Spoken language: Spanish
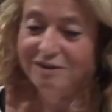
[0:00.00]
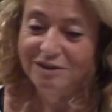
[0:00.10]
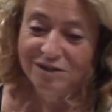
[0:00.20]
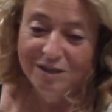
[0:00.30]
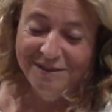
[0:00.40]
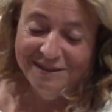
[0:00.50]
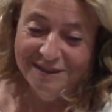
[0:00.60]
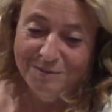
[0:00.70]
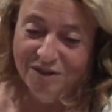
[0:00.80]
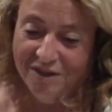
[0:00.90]
y solamente esa
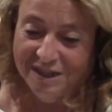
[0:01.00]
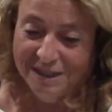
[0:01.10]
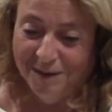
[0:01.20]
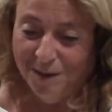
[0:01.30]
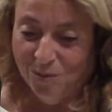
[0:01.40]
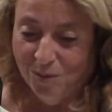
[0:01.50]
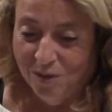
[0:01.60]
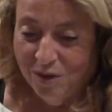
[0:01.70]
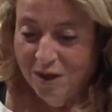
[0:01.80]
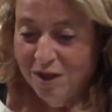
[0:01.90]
persona sabe como
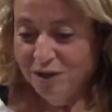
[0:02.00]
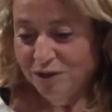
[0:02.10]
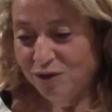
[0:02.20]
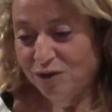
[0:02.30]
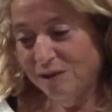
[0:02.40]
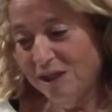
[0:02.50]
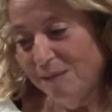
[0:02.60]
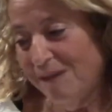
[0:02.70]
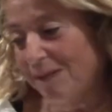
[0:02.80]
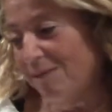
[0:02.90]
yo ella mm.
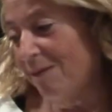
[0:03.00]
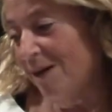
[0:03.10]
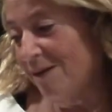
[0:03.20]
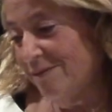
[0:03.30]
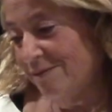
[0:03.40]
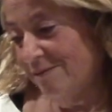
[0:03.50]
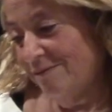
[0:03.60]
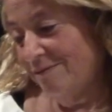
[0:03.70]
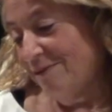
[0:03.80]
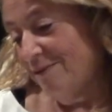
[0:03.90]
me llamaba.
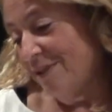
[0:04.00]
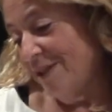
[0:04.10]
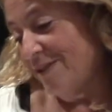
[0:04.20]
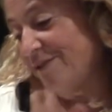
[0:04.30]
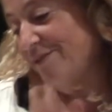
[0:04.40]
Entonces,